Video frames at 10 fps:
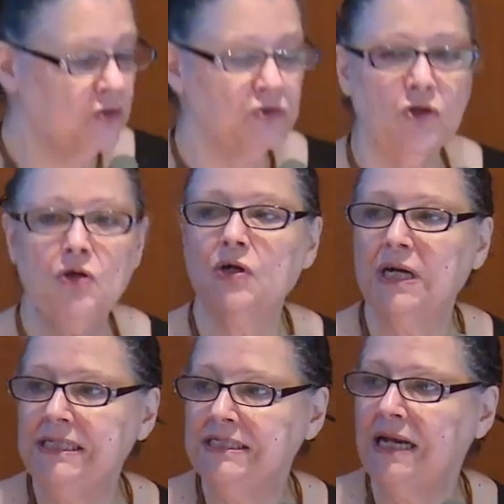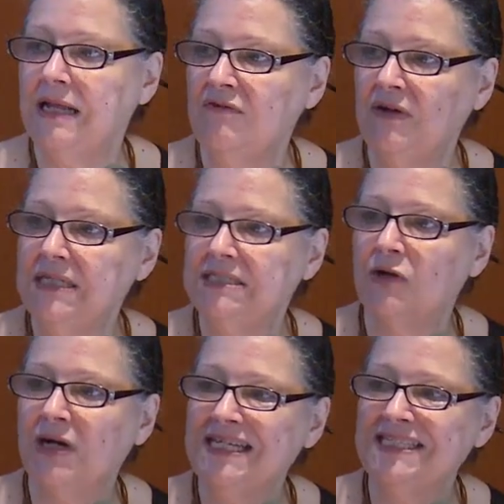no solo organiza la diferencia,
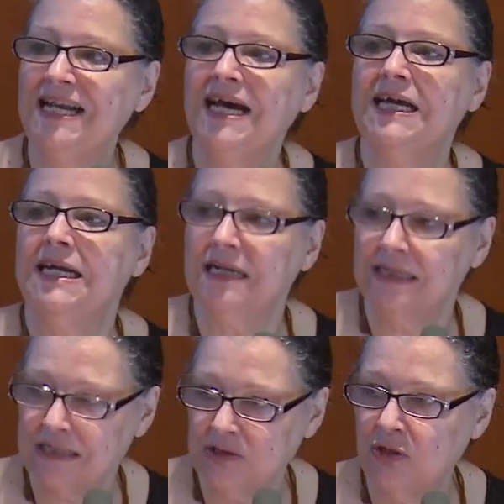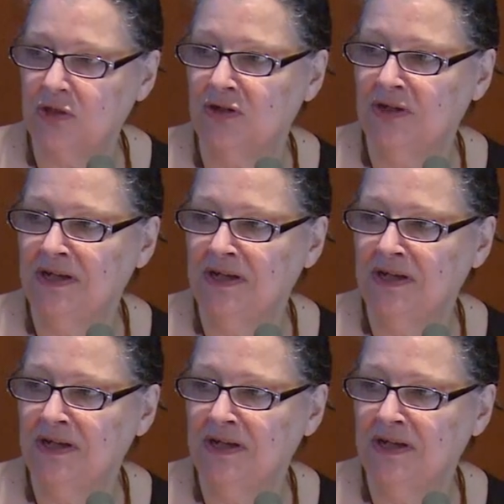organiza la jerarquización